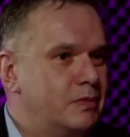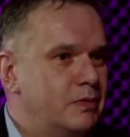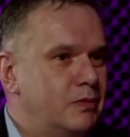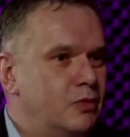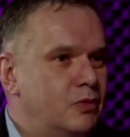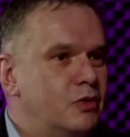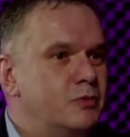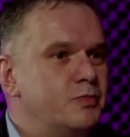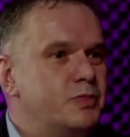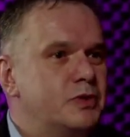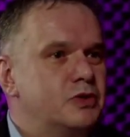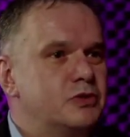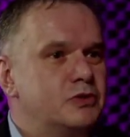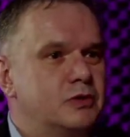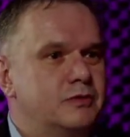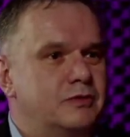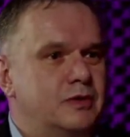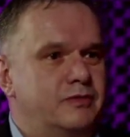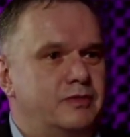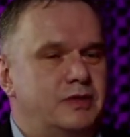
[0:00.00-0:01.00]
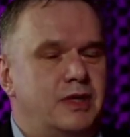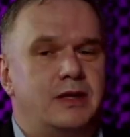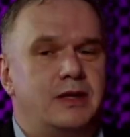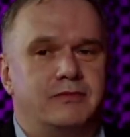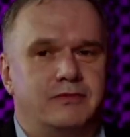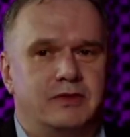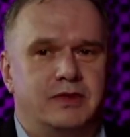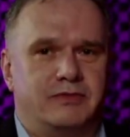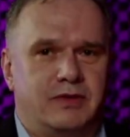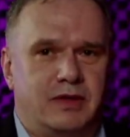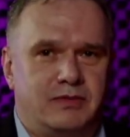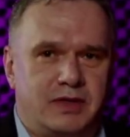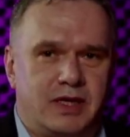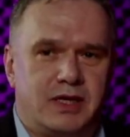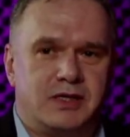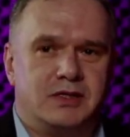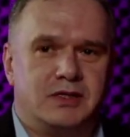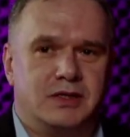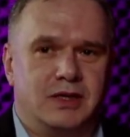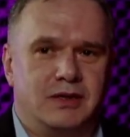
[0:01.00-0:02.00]
Он пришел во, во
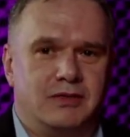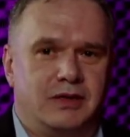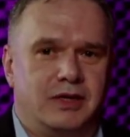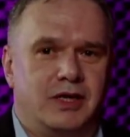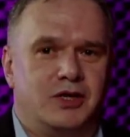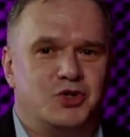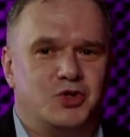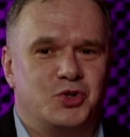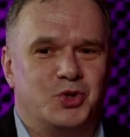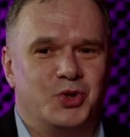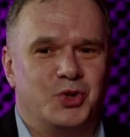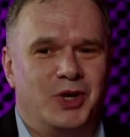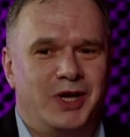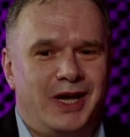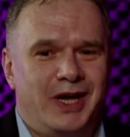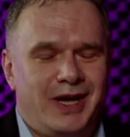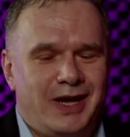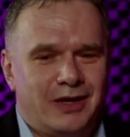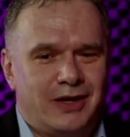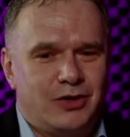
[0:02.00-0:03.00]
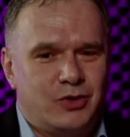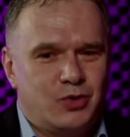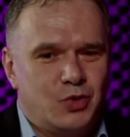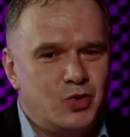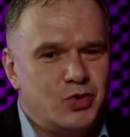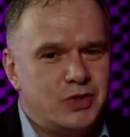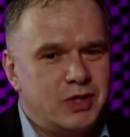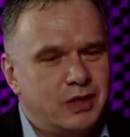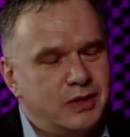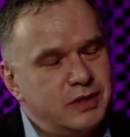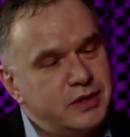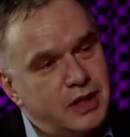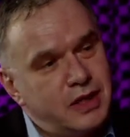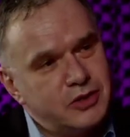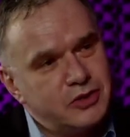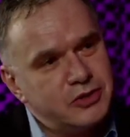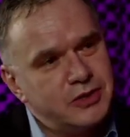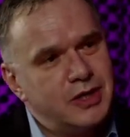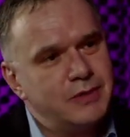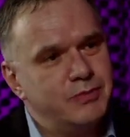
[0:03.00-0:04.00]
власть, говоря, что Грузия не
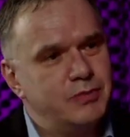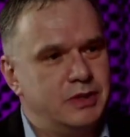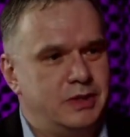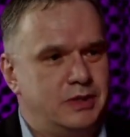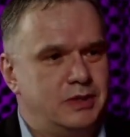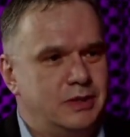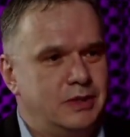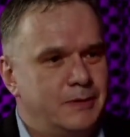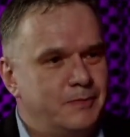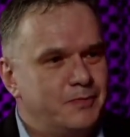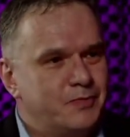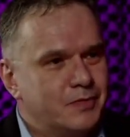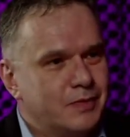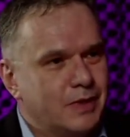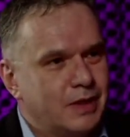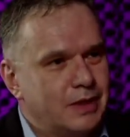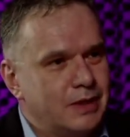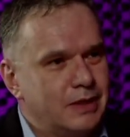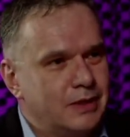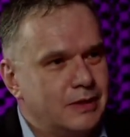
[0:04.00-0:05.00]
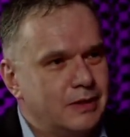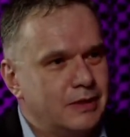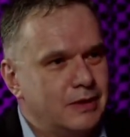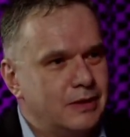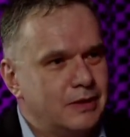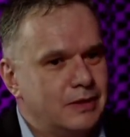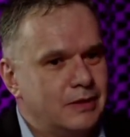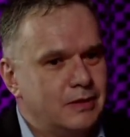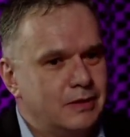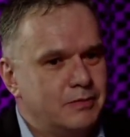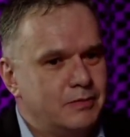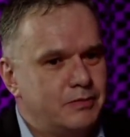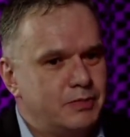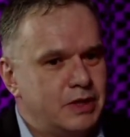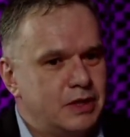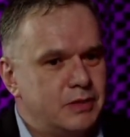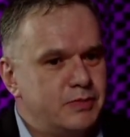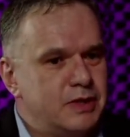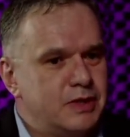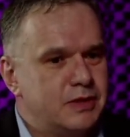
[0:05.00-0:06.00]
должна быть э,
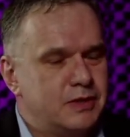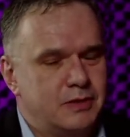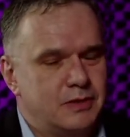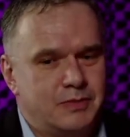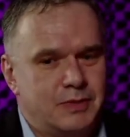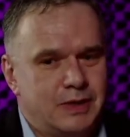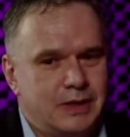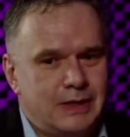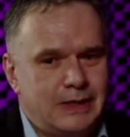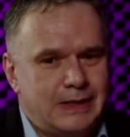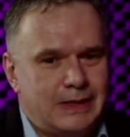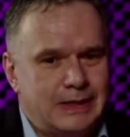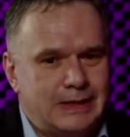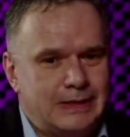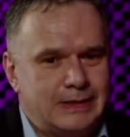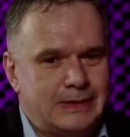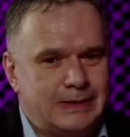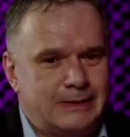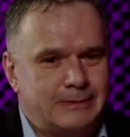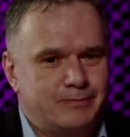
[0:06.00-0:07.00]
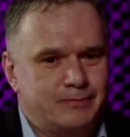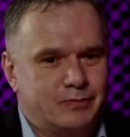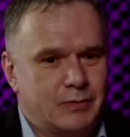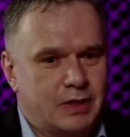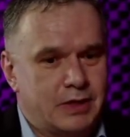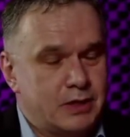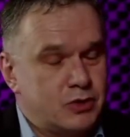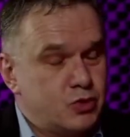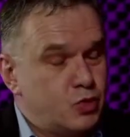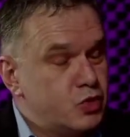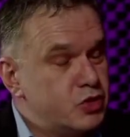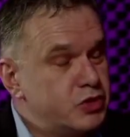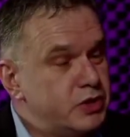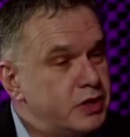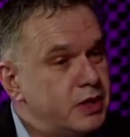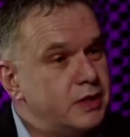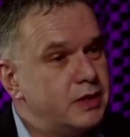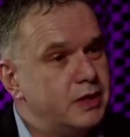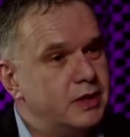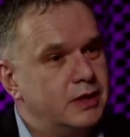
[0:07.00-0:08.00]
предметом рассуждения,